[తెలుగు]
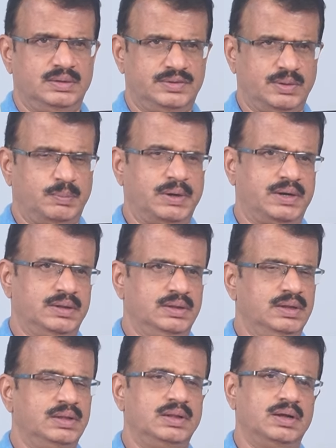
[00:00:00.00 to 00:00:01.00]

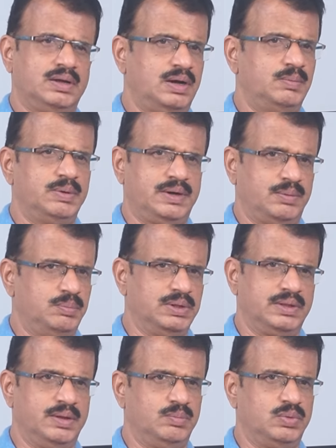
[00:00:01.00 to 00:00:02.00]
చేపట్టింది కాబట్టి
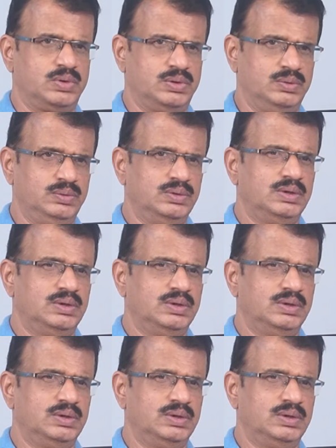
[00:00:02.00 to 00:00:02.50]
ఇబ్బంది ఏముండదు